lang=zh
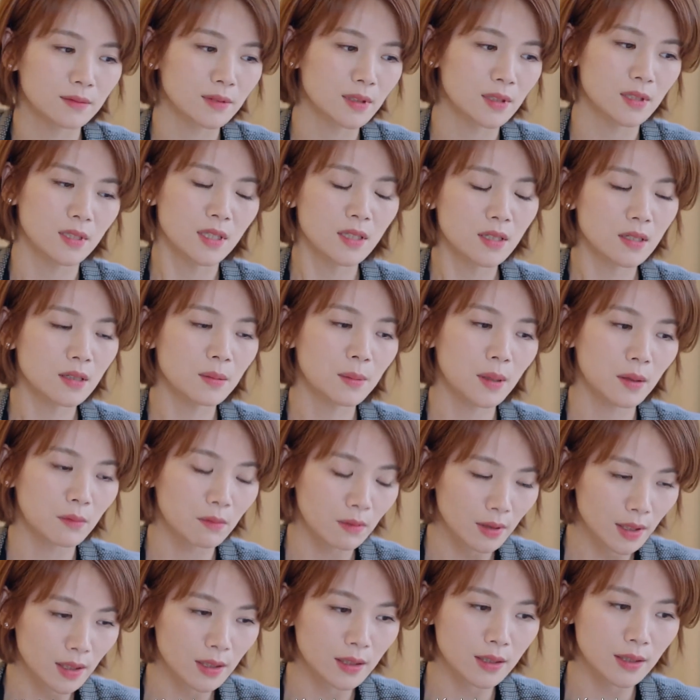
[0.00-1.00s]
这事儿吧，
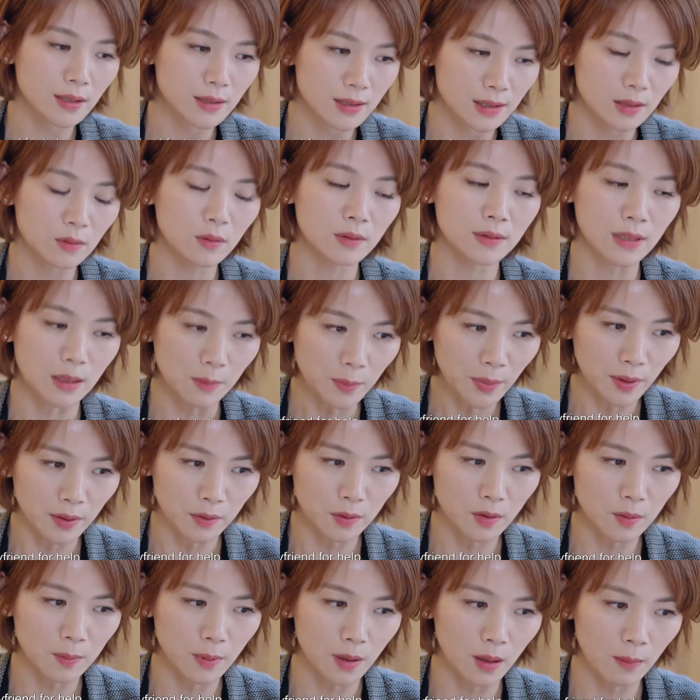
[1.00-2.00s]
我也可以请我男朋
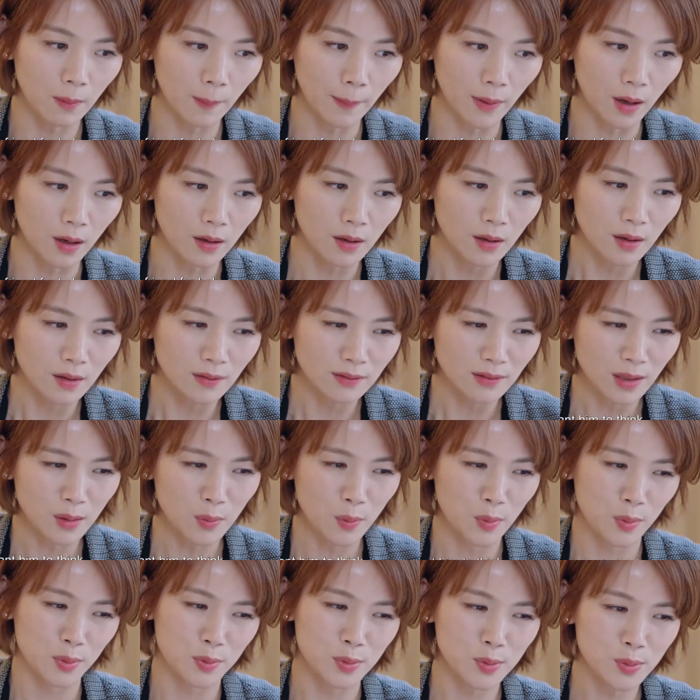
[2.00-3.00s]
友帮帮忙。但
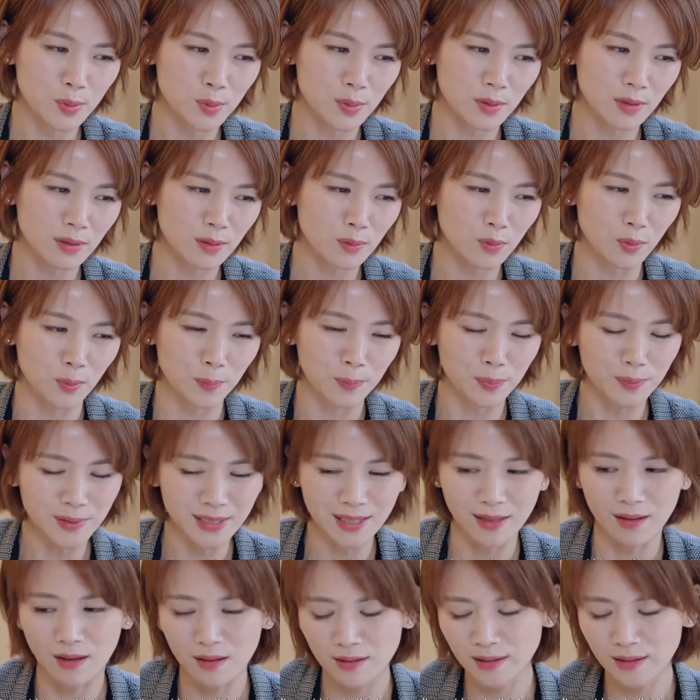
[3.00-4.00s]
是其实我不想